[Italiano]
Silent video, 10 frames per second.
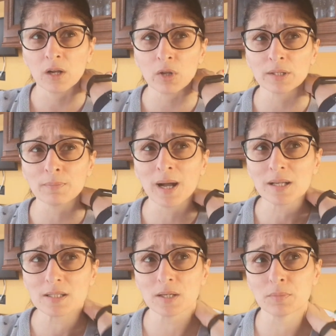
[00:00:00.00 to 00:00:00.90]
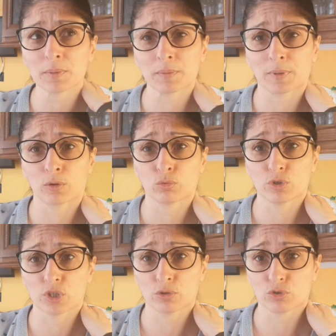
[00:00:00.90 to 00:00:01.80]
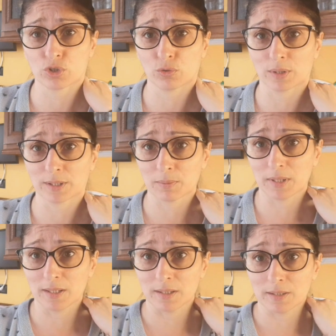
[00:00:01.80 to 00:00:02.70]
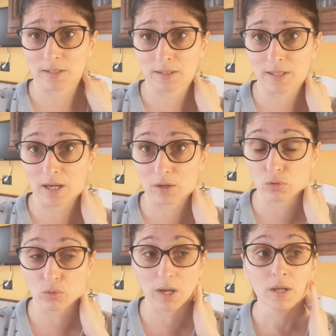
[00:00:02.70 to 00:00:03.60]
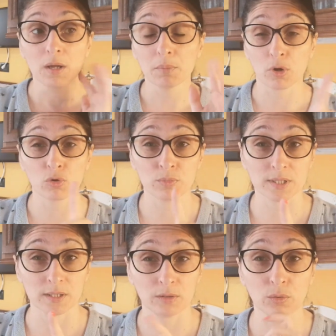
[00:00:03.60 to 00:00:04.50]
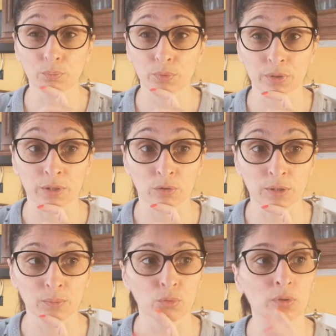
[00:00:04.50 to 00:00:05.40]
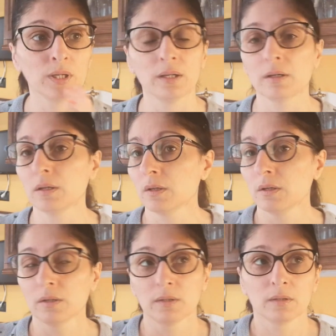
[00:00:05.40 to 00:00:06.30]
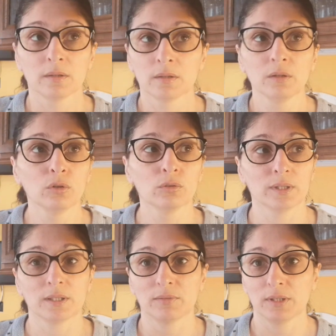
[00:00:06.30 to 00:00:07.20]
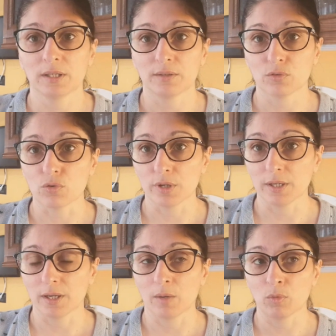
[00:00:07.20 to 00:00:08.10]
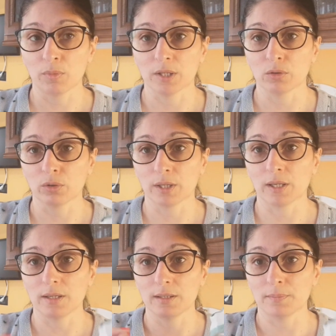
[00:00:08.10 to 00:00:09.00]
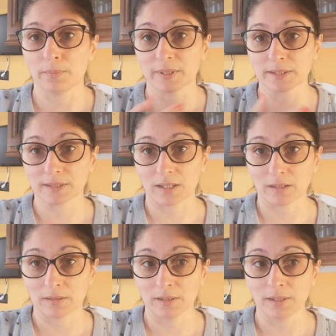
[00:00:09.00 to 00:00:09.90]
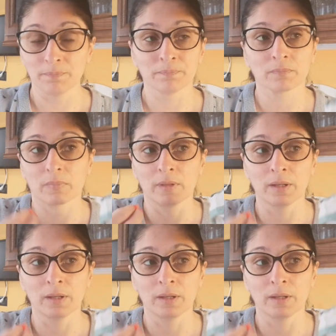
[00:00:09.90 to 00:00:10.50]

allora, di base mi preparo 250 ml di acqua però ne ho messo anche un pochino di più lì dovete vedere voi al momento che impastate